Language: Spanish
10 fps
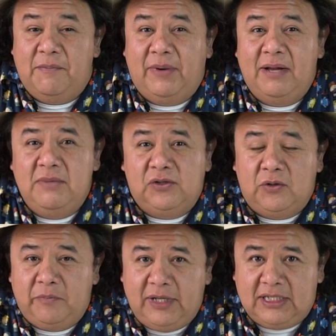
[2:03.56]
que para mi
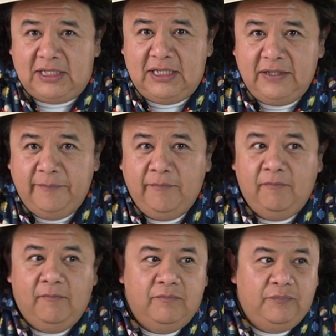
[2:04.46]
sorpresa
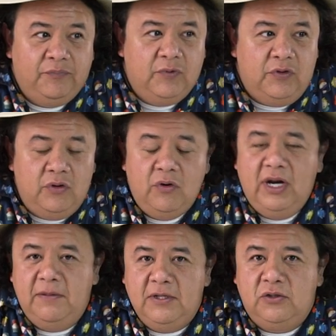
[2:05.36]
no
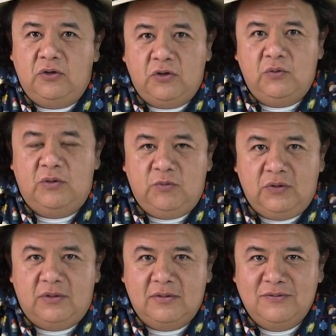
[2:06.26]
la ha visto todo el
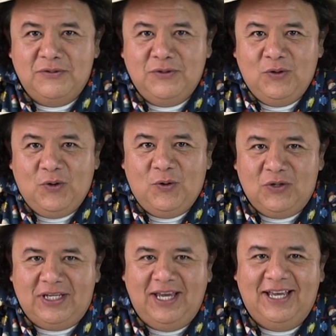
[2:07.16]
mundo.
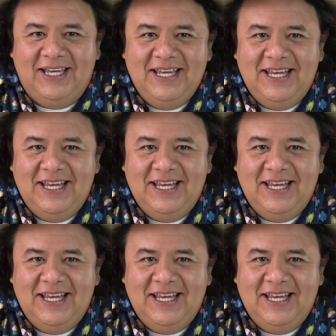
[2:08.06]
O sea,